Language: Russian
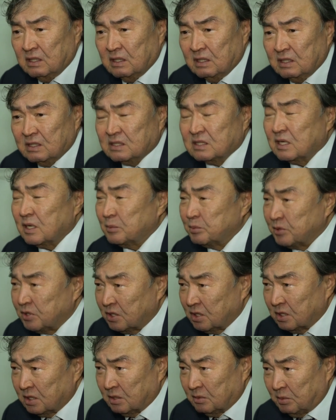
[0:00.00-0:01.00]
И
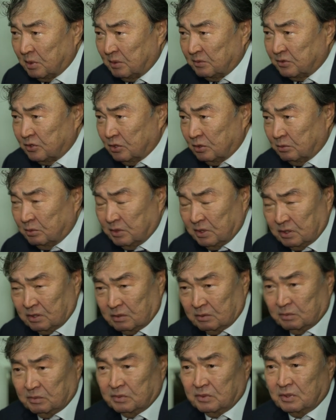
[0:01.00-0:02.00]
сообщил обо всем
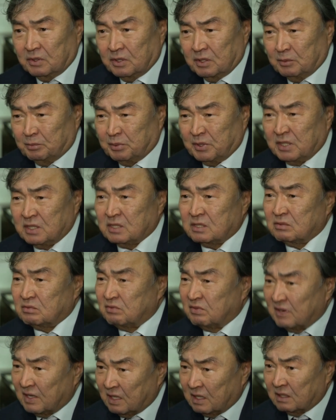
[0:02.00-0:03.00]
этом, и
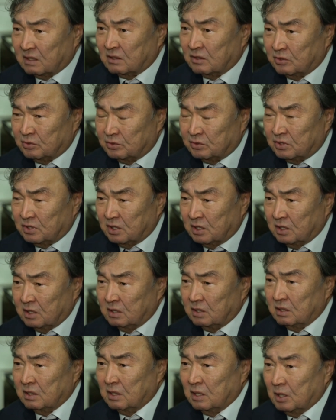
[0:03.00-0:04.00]
призвал
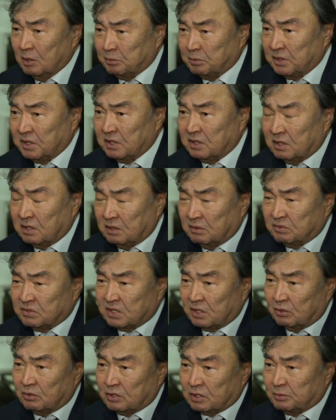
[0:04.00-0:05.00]
людей прийти в
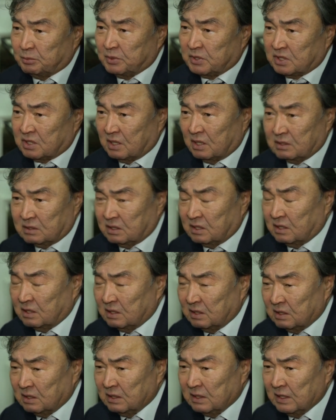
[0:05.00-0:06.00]
Союз
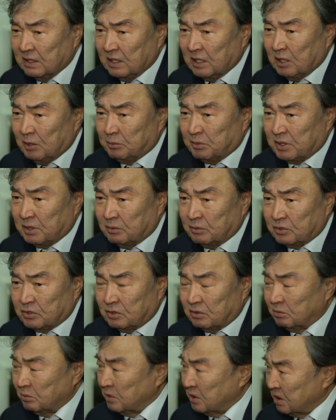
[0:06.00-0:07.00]
писателей, потому
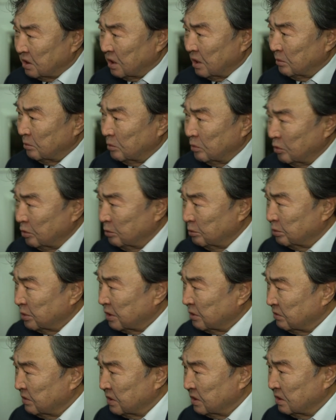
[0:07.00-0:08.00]
что мы там будем
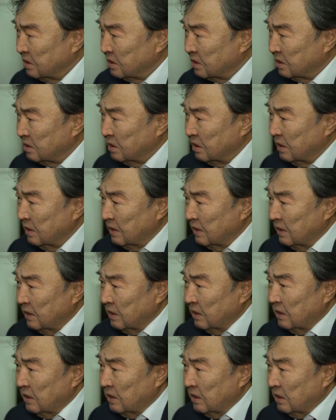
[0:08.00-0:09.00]
проводить
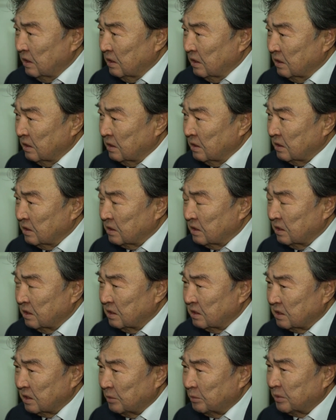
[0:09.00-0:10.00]
Э,
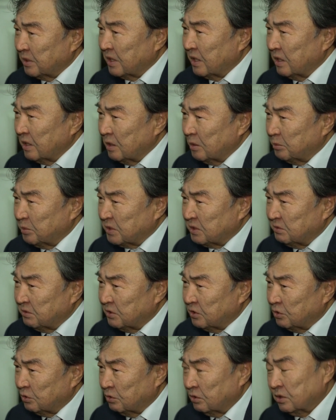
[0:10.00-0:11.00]
собрание,
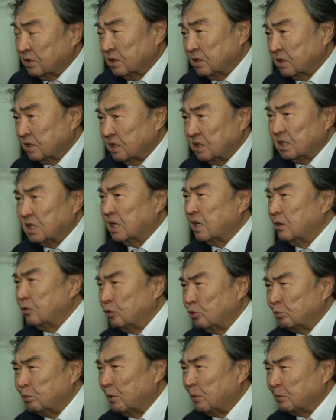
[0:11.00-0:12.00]
посвященное
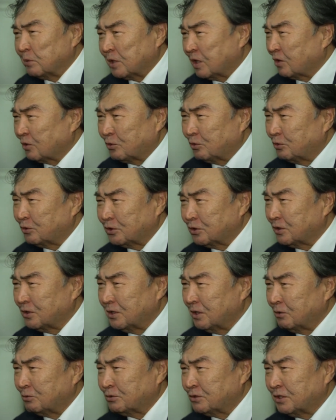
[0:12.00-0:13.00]
книголюбам какой-то,
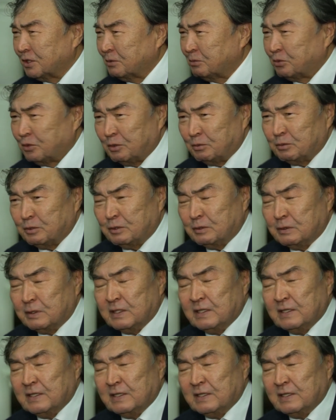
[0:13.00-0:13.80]
я уже не помню.